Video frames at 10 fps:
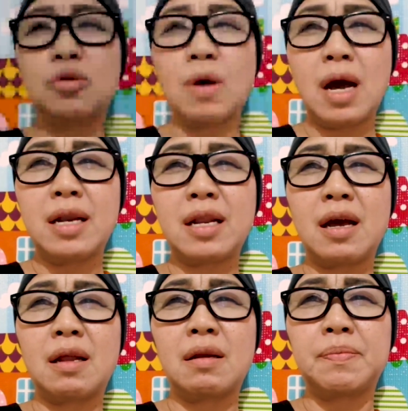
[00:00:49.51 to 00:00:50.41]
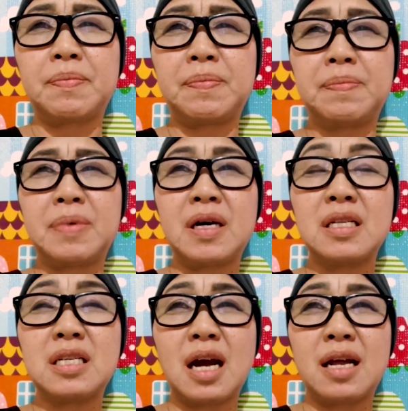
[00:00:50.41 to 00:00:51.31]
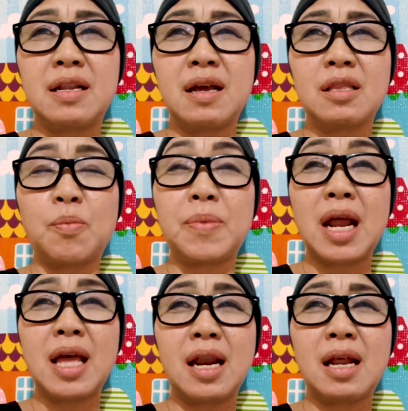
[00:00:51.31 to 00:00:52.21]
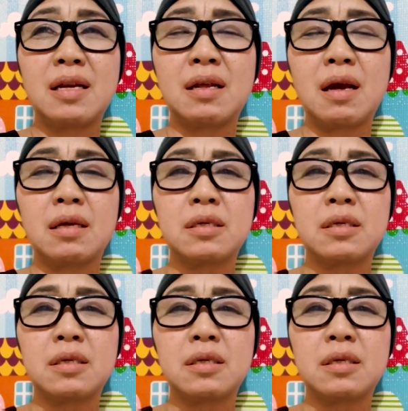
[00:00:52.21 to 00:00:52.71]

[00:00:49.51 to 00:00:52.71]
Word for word: suka dengan pekerjaan dia atau pelayanan dia